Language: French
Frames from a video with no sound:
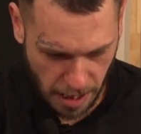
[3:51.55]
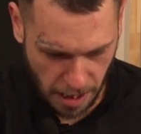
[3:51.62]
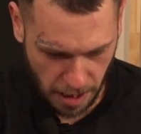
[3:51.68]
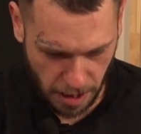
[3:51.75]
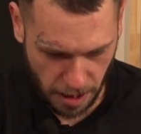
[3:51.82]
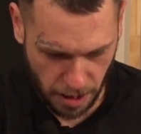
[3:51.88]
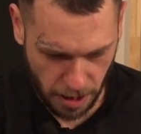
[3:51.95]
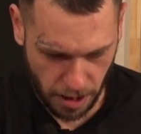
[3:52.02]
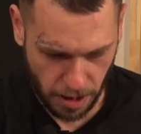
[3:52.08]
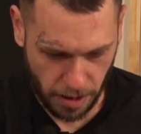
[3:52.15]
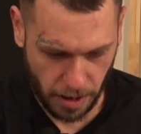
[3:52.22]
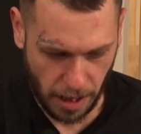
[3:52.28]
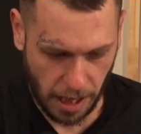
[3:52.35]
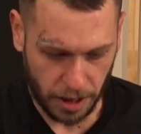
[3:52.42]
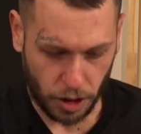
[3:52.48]

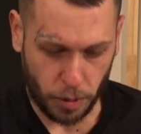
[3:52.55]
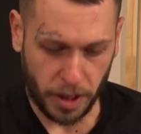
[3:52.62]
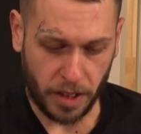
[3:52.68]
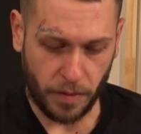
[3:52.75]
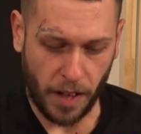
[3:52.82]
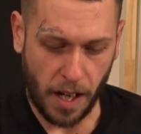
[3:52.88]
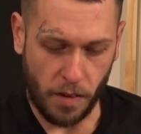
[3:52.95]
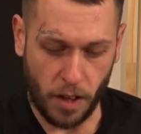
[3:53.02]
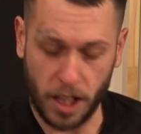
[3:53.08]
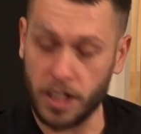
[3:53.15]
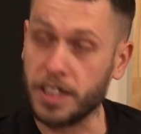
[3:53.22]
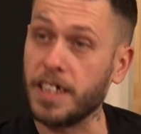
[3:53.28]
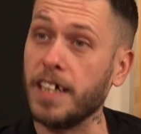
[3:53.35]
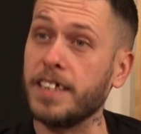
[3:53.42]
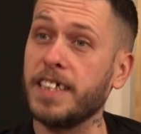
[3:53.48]
Euh, ensuite, il va y avoir le
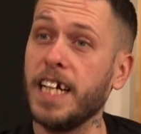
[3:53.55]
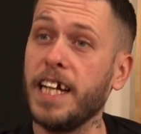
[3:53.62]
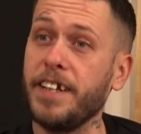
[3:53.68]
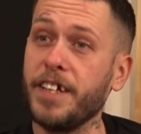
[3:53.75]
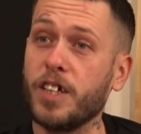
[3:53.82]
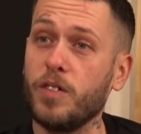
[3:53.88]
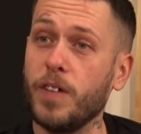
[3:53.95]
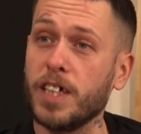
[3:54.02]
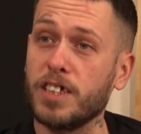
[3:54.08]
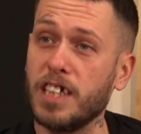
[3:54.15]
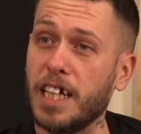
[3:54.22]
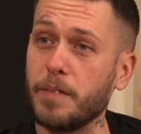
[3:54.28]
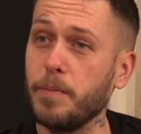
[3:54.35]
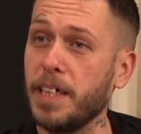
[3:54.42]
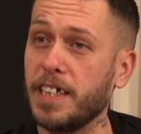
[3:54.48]
sentier à la découverte du
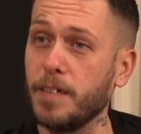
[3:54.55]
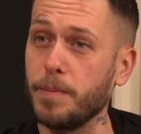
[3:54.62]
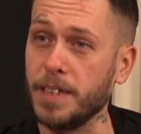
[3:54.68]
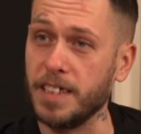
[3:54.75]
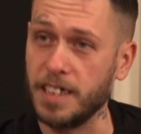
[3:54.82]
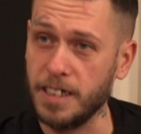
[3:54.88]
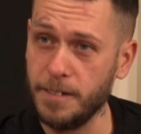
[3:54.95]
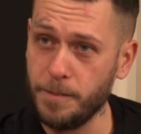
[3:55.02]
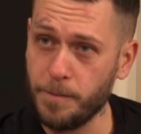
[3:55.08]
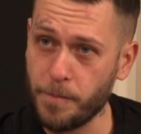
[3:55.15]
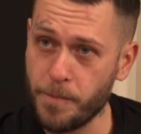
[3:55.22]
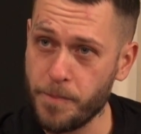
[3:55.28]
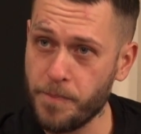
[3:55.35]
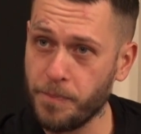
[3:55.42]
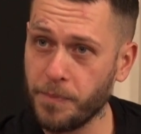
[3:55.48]
lac Matapédia.
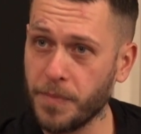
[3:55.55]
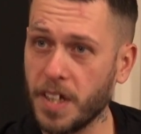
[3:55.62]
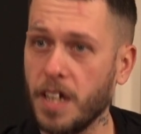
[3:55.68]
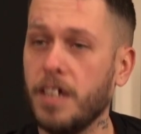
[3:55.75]
OK.